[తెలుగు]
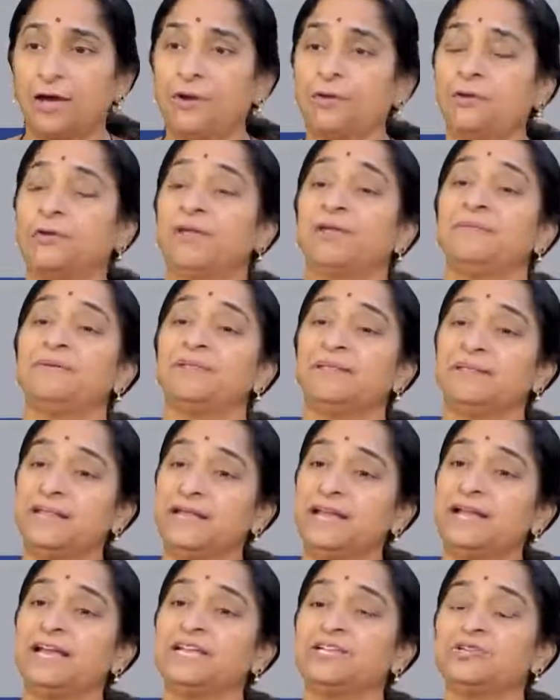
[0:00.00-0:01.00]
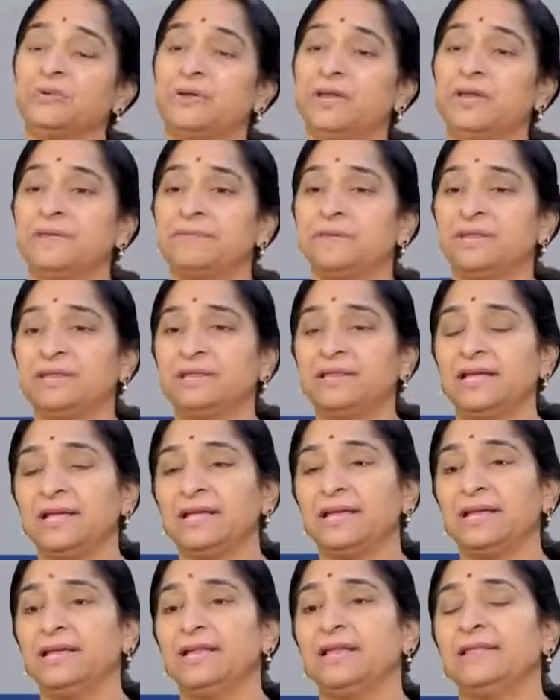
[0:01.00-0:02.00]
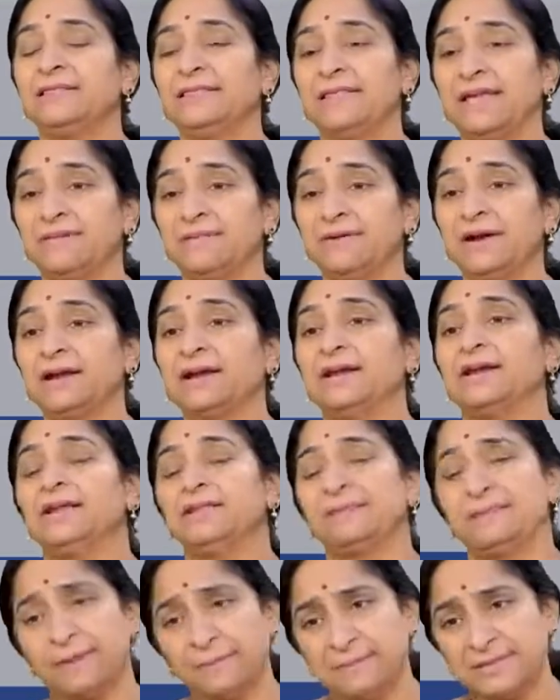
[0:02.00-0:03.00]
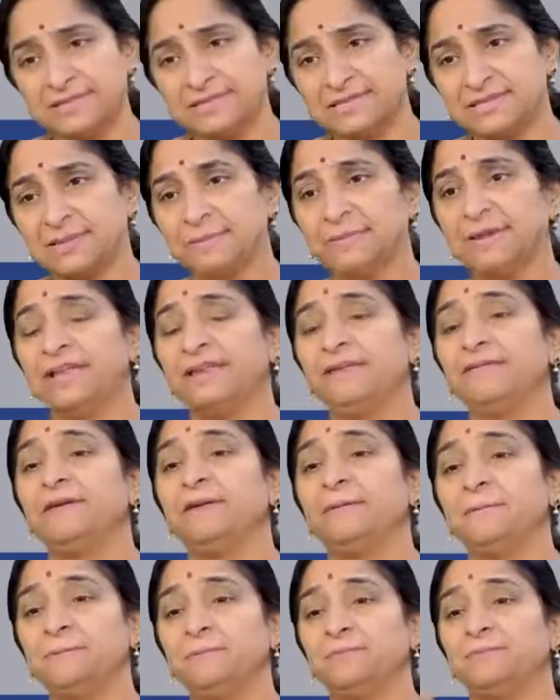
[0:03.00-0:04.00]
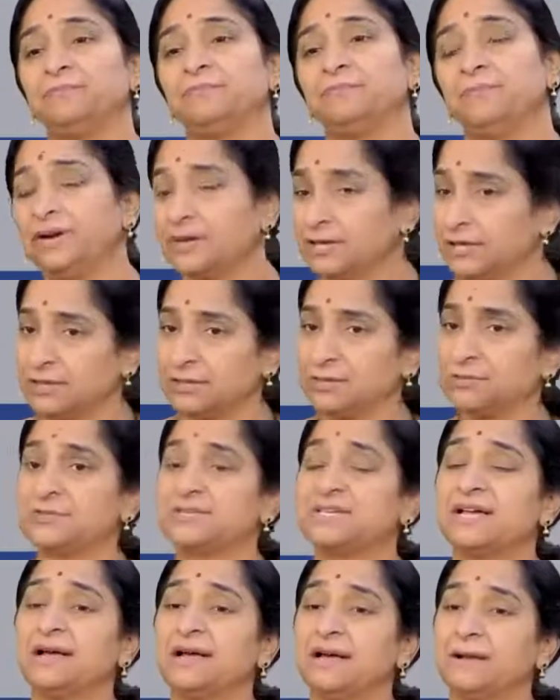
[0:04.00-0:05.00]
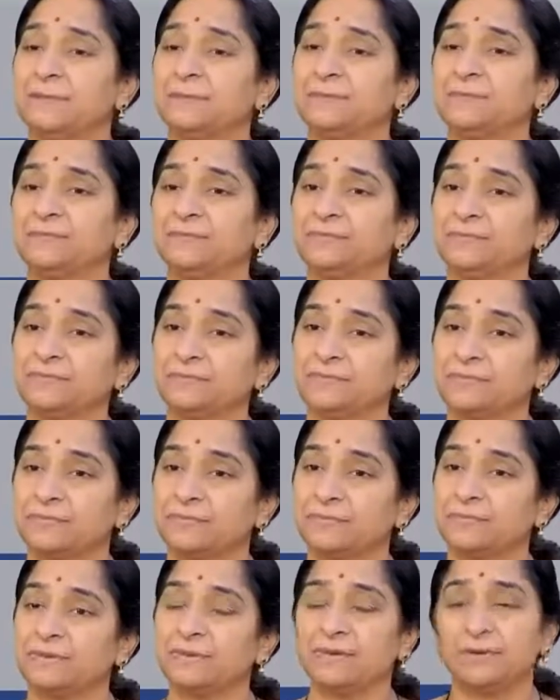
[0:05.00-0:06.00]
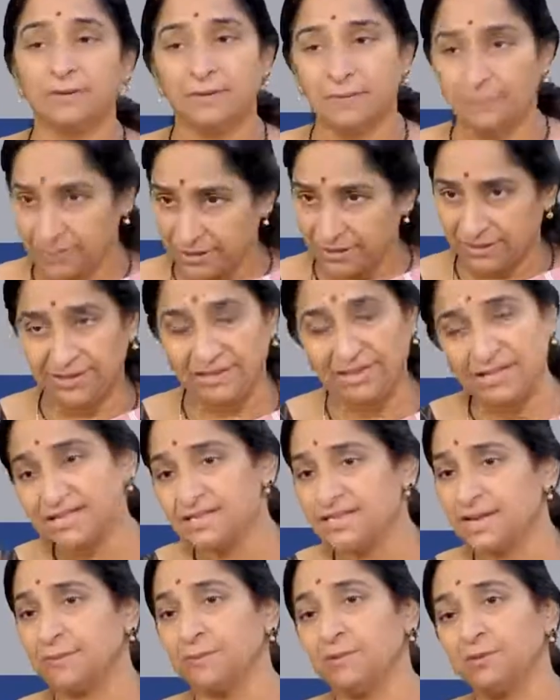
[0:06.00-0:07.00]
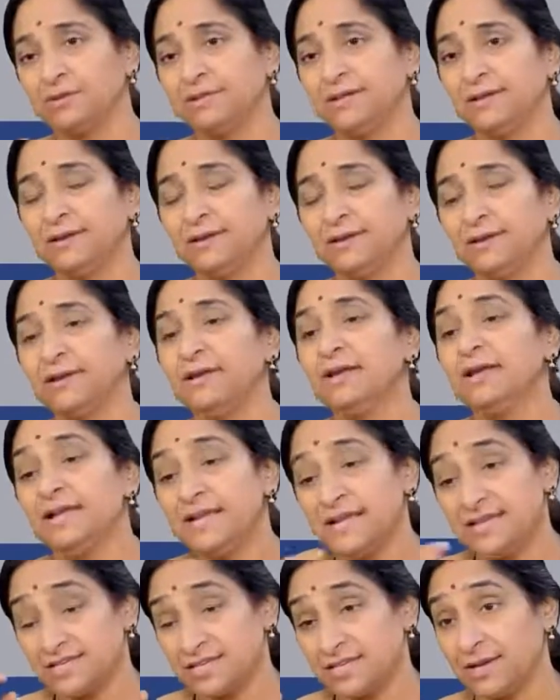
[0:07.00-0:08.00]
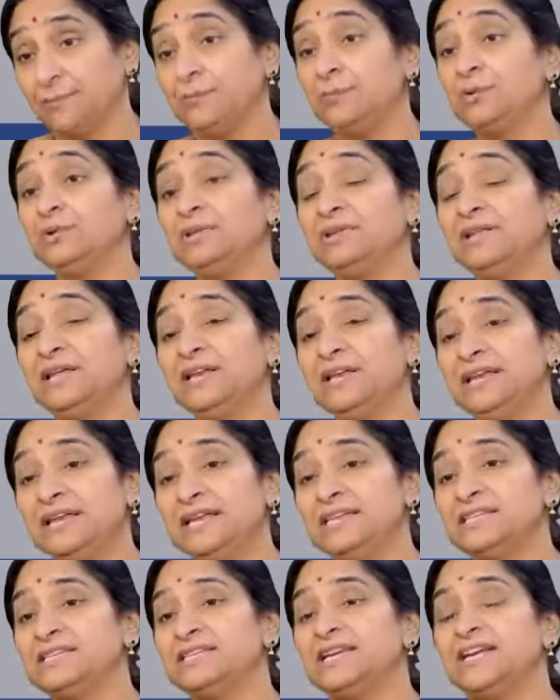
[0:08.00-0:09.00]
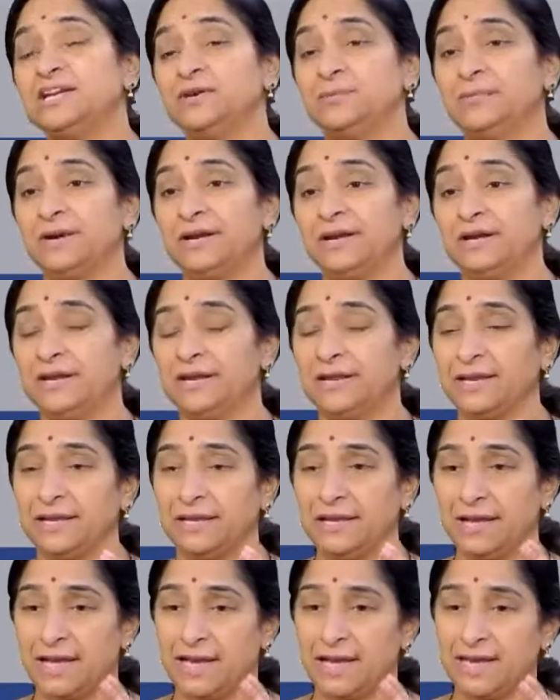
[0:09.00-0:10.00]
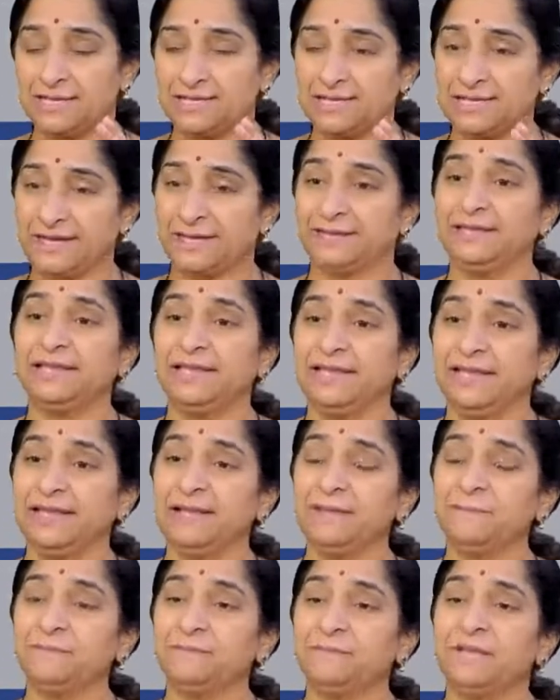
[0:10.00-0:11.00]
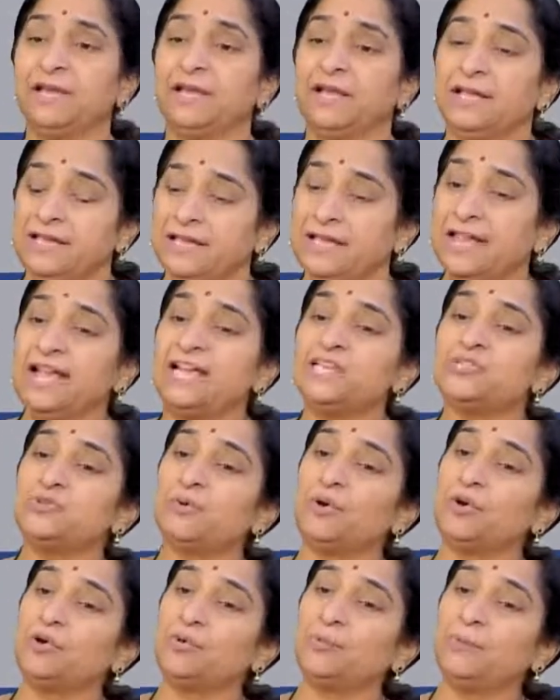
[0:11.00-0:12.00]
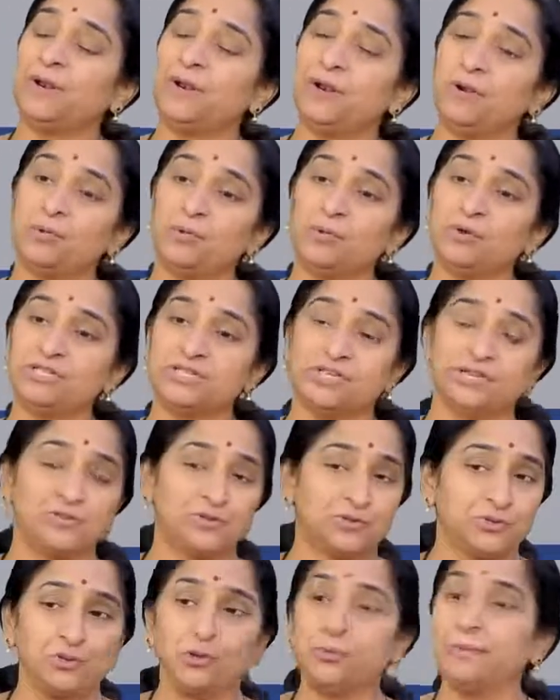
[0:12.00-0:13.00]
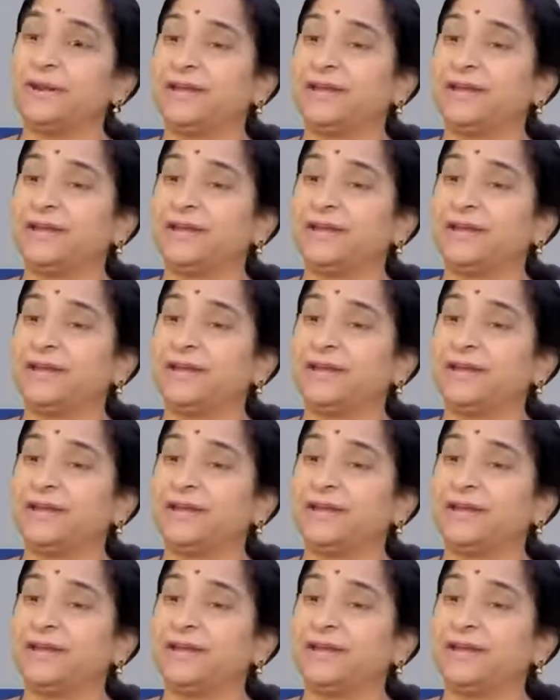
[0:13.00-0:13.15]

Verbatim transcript: ఆరోగ్యం అంతే ఐశ్వర్యం అంతే ఇల్లంతే వాకిళ్ళ సమస్తమైనవి బట్టలతో సహా ప్రతిదీ సమృద్ధి ఈ సమృద్ధిని ఇచ్చేటువంటి ఆ శక్తి ఏ స్వరూపంలో గోచరిస్తుందో